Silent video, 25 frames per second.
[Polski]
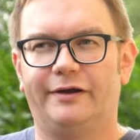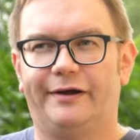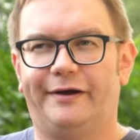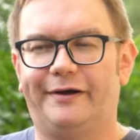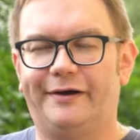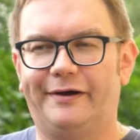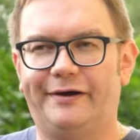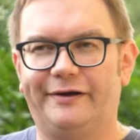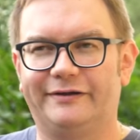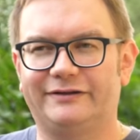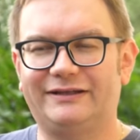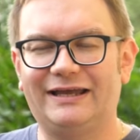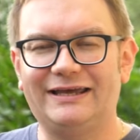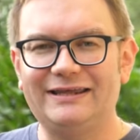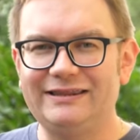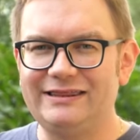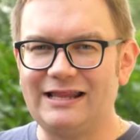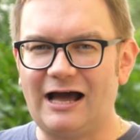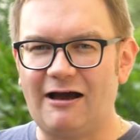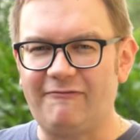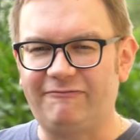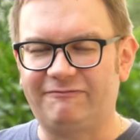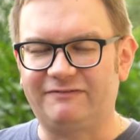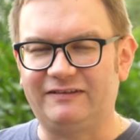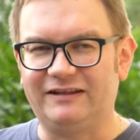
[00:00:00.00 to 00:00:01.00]
e, tej
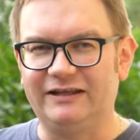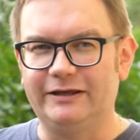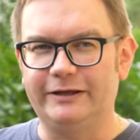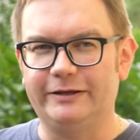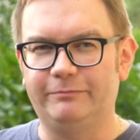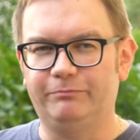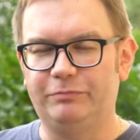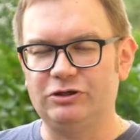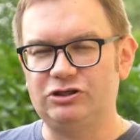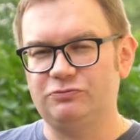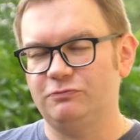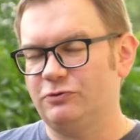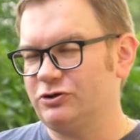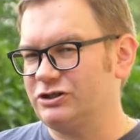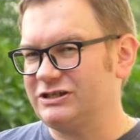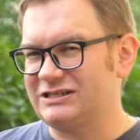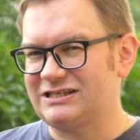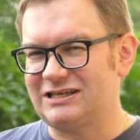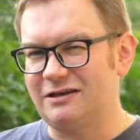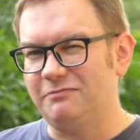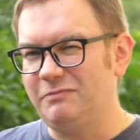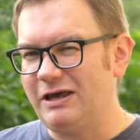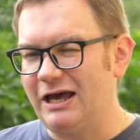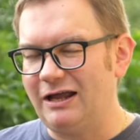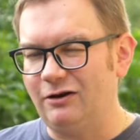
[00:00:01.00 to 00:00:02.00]
nafty, być może
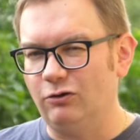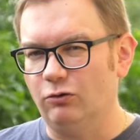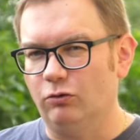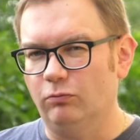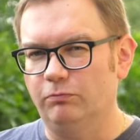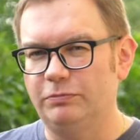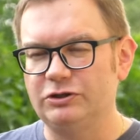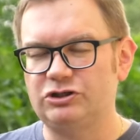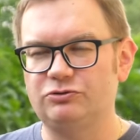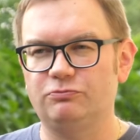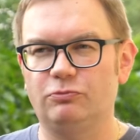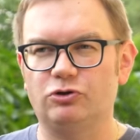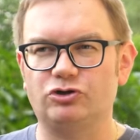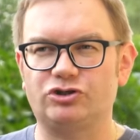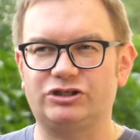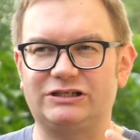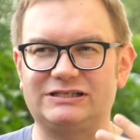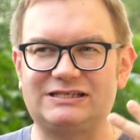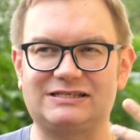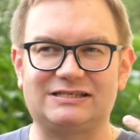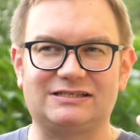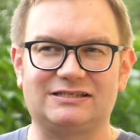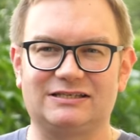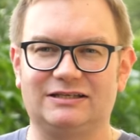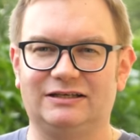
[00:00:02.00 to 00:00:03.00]
z chmielu, być
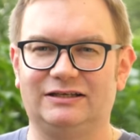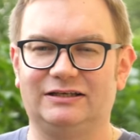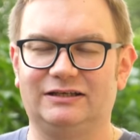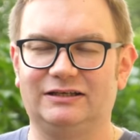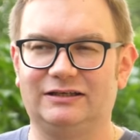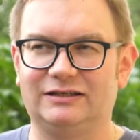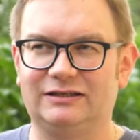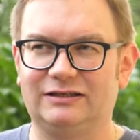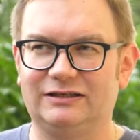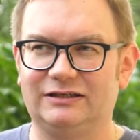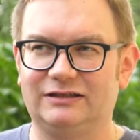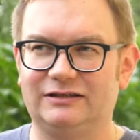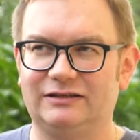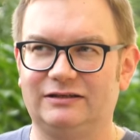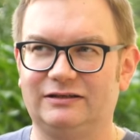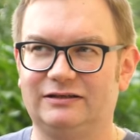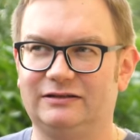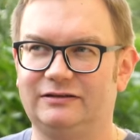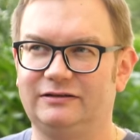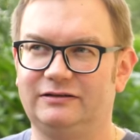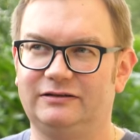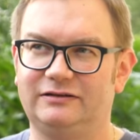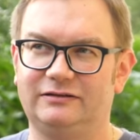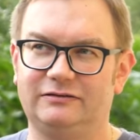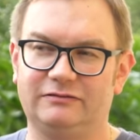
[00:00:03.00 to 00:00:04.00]
może z,
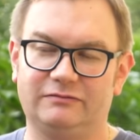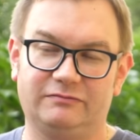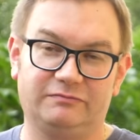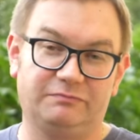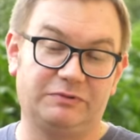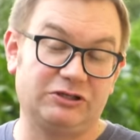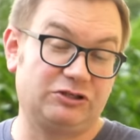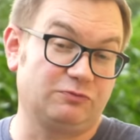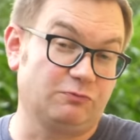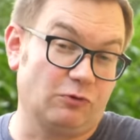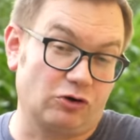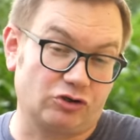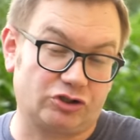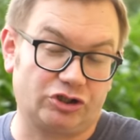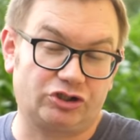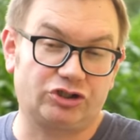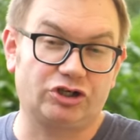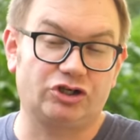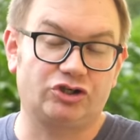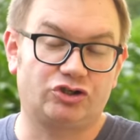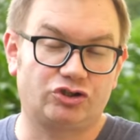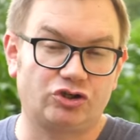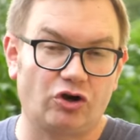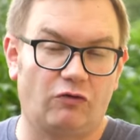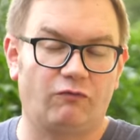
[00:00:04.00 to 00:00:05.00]
być może
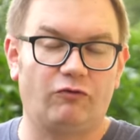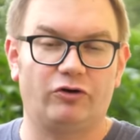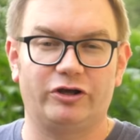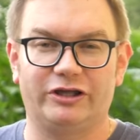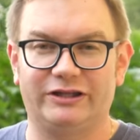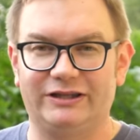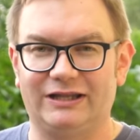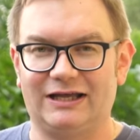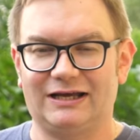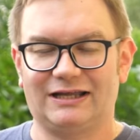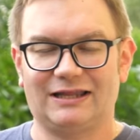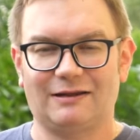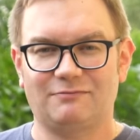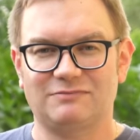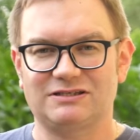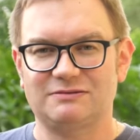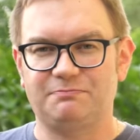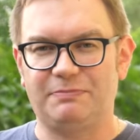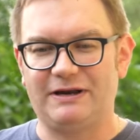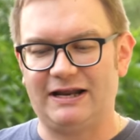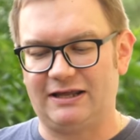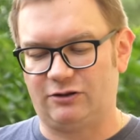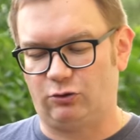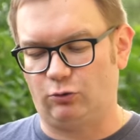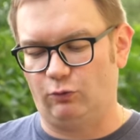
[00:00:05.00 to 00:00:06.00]
częściowo jednak tam z
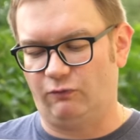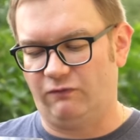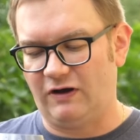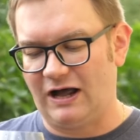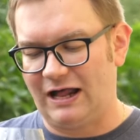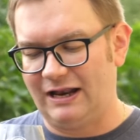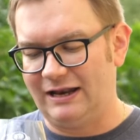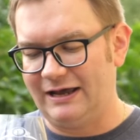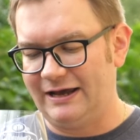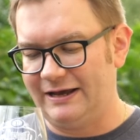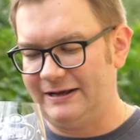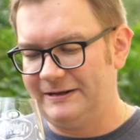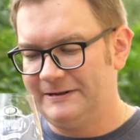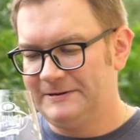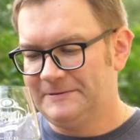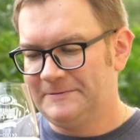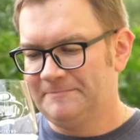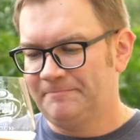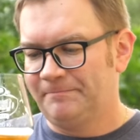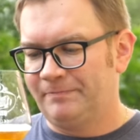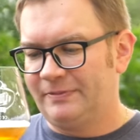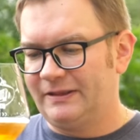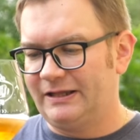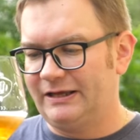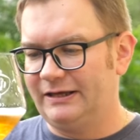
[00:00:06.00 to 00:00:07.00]
bretów, ale
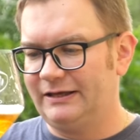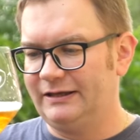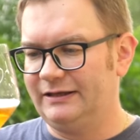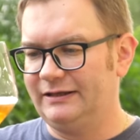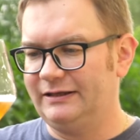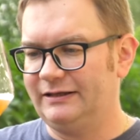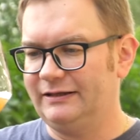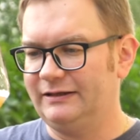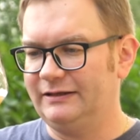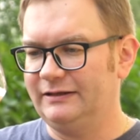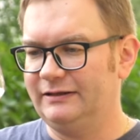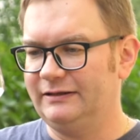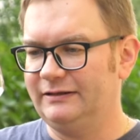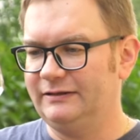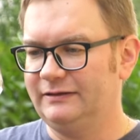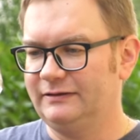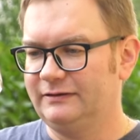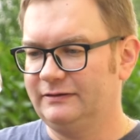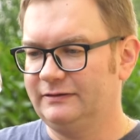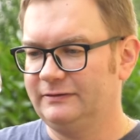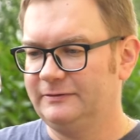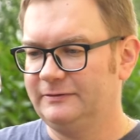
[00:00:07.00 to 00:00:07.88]
e,